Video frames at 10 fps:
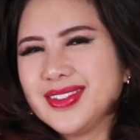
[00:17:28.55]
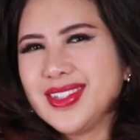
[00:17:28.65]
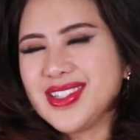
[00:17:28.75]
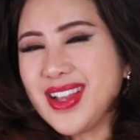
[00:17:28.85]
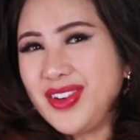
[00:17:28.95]

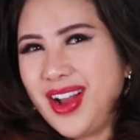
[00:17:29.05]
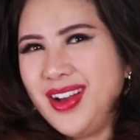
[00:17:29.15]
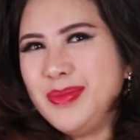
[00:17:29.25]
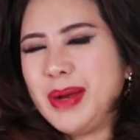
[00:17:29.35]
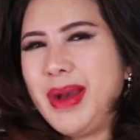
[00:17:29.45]
thì sau
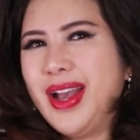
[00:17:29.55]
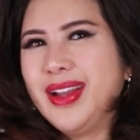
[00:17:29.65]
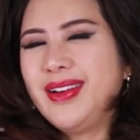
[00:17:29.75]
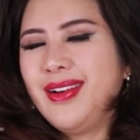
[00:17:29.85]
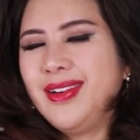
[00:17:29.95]
đó bà ba
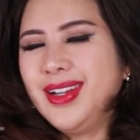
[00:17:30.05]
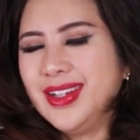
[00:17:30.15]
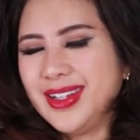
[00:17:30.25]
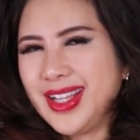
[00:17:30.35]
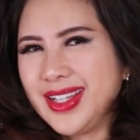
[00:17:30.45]
nói cái
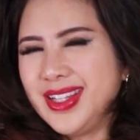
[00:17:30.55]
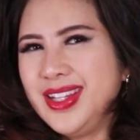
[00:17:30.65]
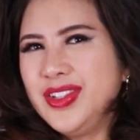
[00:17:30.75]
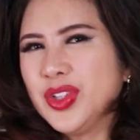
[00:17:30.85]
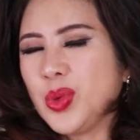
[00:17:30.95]
lời này
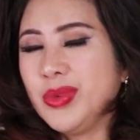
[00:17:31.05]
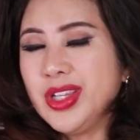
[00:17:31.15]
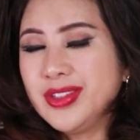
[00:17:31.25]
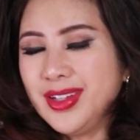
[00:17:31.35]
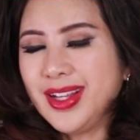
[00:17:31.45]
khiến cho tùng
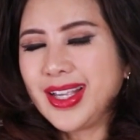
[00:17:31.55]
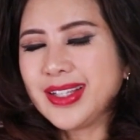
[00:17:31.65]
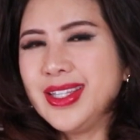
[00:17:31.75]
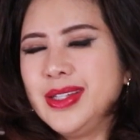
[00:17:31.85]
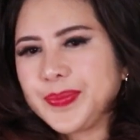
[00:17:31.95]
liên rất là ngạc
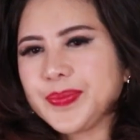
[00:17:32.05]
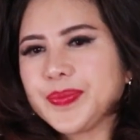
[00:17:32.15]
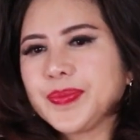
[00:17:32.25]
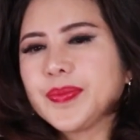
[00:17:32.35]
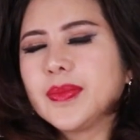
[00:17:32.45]
nhiên
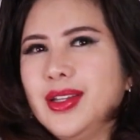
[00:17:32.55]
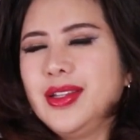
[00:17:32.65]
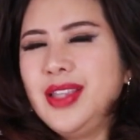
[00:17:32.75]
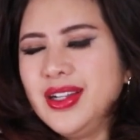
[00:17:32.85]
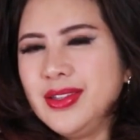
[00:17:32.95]

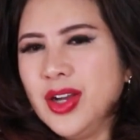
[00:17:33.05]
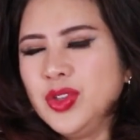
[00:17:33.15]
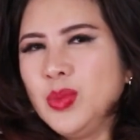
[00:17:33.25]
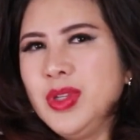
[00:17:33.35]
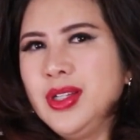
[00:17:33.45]
nhắc nhở
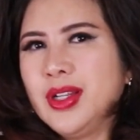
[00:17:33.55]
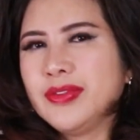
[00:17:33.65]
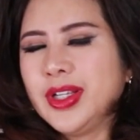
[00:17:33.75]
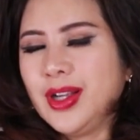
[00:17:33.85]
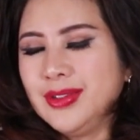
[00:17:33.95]
Tùng liên là
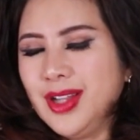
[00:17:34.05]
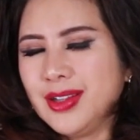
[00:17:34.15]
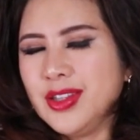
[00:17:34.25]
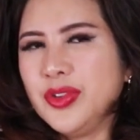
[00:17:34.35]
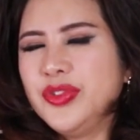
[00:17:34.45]
phải cẩn
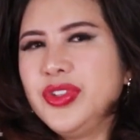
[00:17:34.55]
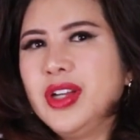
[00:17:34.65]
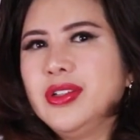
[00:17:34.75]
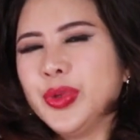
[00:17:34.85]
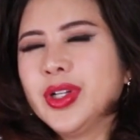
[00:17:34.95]
thận nhị phu
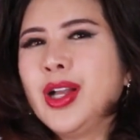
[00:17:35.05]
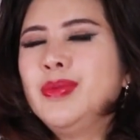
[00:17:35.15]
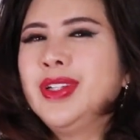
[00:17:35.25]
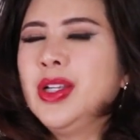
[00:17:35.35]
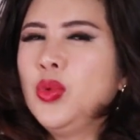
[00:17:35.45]
nhân không
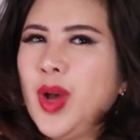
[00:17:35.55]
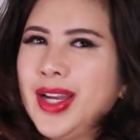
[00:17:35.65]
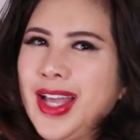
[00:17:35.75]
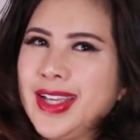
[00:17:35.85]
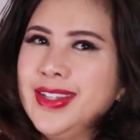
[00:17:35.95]
có nên qua
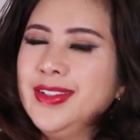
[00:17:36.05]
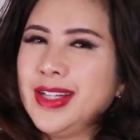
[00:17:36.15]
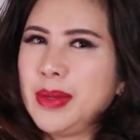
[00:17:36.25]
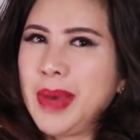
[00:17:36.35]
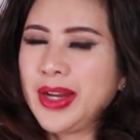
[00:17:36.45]
lại với người
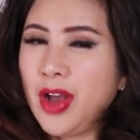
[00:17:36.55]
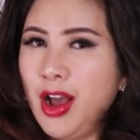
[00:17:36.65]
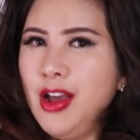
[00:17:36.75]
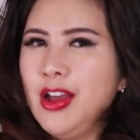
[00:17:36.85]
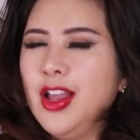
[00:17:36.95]
đàn bà
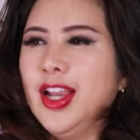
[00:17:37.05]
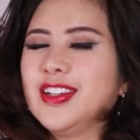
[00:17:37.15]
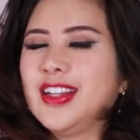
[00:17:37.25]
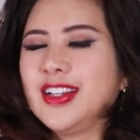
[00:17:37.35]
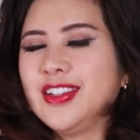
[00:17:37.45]
đó
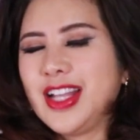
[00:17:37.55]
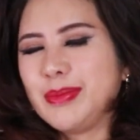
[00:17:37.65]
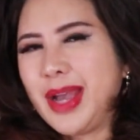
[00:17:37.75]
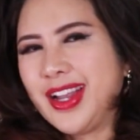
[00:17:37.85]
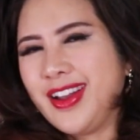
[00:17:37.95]
là người đàn
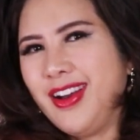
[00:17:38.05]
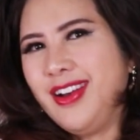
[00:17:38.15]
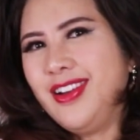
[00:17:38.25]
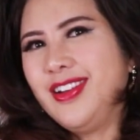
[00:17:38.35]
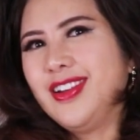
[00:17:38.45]
bà
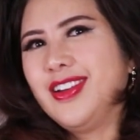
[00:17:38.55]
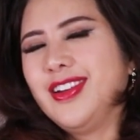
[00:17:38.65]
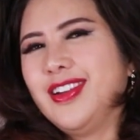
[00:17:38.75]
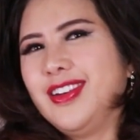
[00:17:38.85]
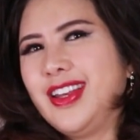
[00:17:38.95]
đó
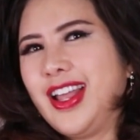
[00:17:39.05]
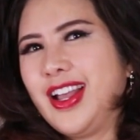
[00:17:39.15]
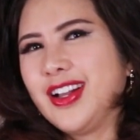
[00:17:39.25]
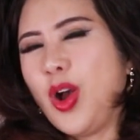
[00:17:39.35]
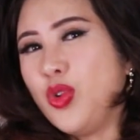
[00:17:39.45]

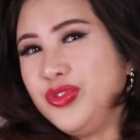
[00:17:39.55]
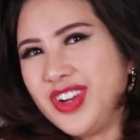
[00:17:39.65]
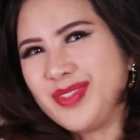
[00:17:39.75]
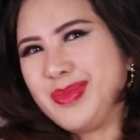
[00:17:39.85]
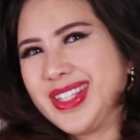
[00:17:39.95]
là khẩu
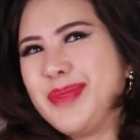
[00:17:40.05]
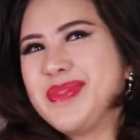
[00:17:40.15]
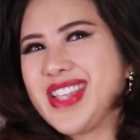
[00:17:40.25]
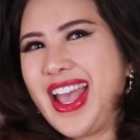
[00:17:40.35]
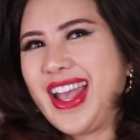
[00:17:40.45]
Phật mà tâm
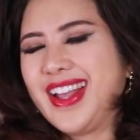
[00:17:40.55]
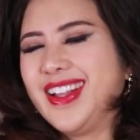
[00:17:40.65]
xà